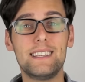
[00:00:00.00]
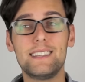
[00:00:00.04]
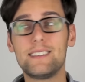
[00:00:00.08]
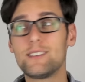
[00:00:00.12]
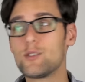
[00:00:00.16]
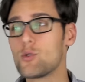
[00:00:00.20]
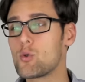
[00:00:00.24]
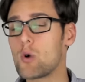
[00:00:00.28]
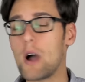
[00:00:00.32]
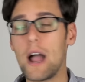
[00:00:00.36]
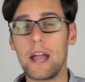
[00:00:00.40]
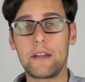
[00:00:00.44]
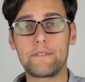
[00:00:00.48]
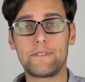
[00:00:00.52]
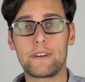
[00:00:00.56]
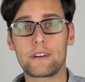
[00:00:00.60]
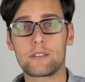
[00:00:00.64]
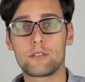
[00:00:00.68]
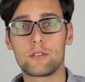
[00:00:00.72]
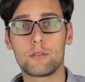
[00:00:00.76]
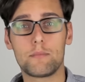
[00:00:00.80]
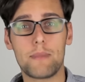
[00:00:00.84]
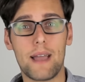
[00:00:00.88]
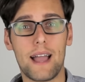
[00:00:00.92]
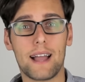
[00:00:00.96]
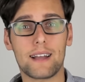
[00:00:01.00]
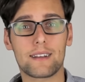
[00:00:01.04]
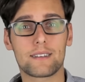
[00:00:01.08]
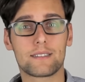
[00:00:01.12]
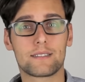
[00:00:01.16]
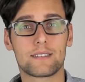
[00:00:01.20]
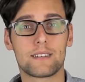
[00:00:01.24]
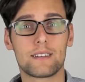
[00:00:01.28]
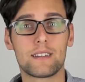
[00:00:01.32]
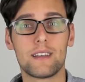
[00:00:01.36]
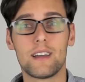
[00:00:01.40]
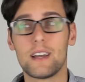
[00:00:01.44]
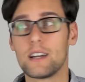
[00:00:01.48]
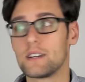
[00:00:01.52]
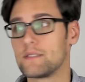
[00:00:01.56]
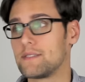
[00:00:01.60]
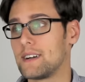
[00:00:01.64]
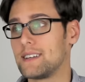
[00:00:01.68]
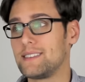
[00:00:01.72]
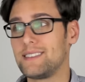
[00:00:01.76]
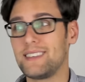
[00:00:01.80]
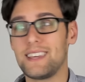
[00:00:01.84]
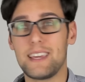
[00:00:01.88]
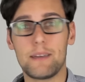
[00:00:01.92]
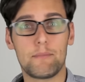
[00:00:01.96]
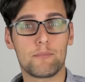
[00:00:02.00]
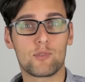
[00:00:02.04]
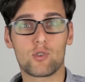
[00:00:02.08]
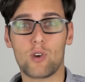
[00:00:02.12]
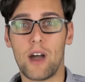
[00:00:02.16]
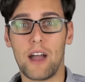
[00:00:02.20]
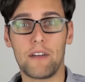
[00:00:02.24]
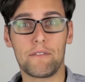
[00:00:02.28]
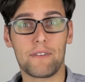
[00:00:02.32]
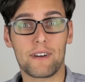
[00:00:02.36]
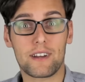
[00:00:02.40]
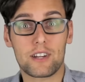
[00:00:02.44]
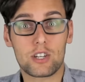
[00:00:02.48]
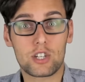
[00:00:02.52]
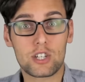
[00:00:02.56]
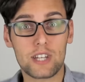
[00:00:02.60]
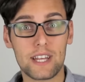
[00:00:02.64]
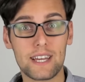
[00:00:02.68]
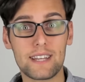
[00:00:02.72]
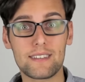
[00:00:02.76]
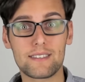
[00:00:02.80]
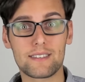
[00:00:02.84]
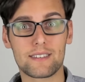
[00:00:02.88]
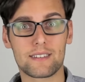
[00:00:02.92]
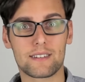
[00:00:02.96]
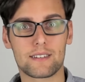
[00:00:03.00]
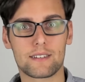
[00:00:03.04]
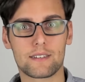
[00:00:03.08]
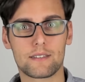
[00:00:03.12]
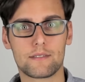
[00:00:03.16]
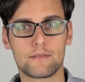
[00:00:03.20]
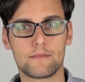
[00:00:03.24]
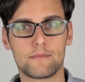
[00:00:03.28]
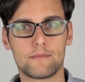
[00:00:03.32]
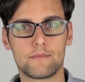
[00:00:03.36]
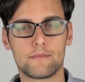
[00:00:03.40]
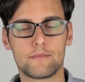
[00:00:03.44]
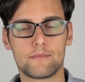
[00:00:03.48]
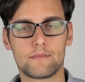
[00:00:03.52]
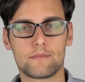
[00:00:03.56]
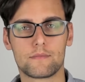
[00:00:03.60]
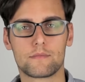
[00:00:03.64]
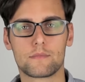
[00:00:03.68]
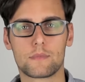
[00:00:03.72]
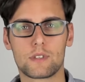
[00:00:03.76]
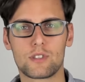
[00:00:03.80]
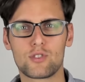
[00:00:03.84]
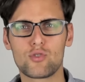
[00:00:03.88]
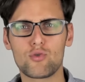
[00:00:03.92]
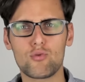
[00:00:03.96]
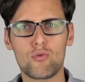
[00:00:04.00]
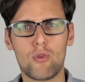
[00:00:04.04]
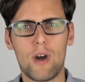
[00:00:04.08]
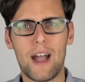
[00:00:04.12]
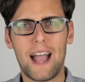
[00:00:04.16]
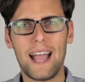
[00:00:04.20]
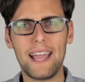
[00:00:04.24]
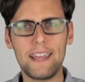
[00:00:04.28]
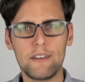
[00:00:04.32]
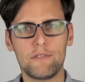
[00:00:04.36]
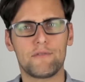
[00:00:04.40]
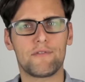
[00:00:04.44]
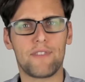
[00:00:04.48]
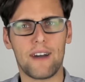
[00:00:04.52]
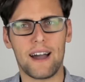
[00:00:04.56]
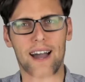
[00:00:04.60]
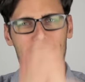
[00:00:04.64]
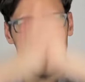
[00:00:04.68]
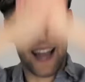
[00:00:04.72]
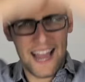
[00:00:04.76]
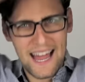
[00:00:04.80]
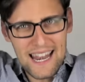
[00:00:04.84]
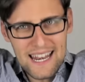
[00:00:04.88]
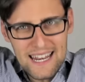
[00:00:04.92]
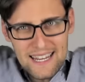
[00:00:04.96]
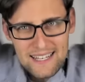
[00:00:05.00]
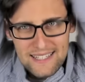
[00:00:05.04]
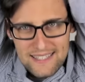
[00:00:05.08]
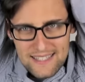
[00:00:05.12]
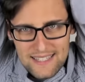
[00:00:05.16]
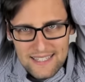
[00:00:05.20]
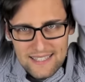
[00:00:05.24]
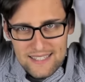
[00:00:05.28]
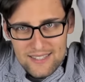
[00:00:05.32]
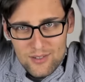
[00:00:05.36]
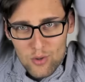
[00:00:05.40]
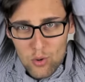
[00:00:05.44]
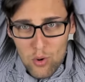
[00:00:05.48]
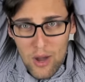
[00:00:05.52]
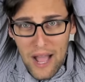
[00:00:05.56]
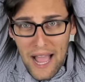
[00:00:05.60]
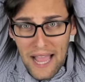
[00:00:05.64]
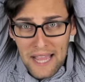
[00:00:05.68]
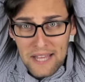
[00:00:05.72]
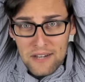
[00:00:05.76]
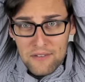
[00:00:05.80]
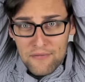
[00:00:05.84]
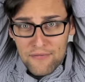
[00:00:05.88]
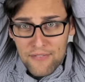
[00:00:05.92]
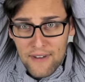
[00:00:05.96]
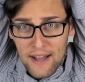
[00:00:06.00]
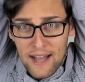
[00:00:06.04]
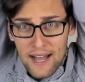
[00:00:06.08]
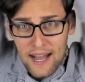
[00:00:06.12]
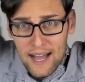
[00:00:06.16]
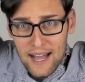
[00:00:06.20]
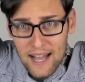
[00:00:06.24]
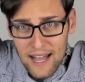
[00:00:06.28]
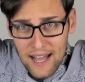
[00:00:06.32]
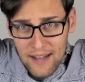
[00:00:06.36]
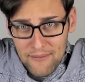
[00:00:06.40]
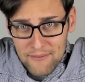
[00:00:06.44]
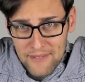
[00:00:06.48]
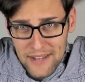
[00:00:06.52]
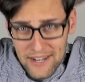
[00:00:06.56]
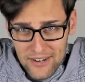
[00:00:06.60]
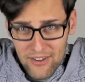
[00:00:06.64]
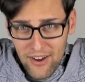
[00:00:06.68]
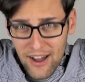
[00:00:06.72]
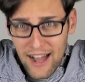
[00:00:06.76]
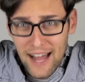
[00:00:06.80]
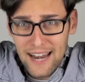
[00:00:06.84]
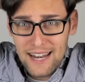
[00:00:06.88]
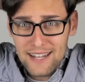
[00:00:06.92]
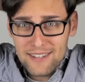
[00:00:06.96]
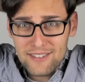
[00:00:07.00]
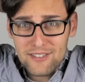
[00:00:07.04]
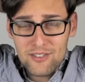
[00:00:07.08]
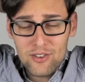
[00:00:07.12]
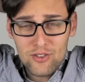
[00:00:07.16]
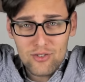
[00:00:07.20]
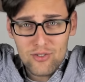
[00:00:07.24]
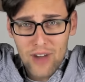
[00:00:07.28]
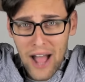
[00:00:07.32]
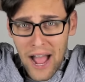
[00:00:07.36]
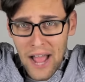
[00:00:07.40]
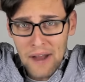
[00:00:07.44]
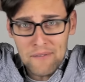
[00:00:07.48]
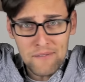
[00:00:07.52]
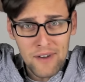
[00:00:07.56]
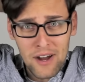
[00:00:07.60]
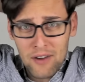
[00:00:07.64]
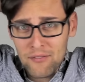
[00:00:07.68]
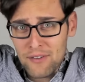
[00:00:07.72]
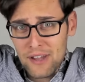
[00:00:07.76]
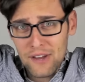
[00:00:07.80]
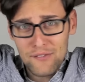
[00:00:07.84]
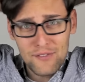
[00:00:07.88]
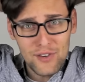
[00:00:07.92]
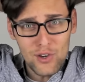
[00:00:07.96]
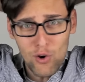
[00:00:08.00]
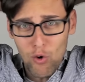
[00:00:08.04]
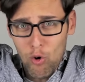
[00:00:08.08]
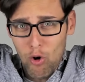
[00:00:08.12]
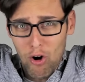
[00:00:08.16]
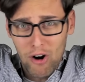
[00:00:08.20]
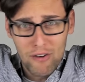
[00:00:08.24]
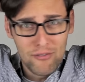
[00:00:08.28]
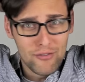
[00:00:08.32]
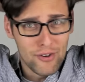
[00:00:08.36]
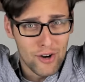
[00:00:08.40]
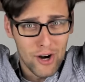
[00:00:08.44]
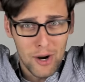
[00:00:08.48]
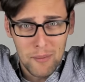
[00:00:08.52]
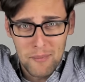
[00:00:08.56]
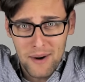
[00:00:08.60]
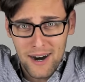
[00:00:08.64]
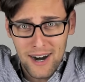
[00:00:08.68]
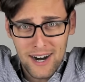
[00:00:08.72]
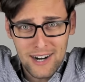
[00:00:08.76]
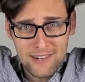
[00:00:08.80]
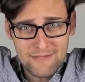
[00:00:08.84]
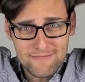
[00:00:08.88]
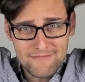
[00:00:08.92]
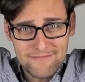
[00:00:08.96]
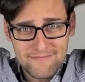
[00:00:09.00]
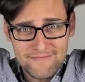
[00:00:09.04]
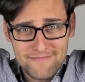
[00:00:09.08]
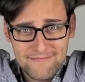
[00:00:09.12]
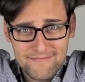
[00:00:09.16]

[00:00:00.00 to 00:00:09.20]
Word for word: die so einfach zu merken sind, weil sie eben so einfach gestrickt sind. So einfach. Alles ist so einfach. Wenn doch alles nur so einfach wäre wie Ohrwürmer.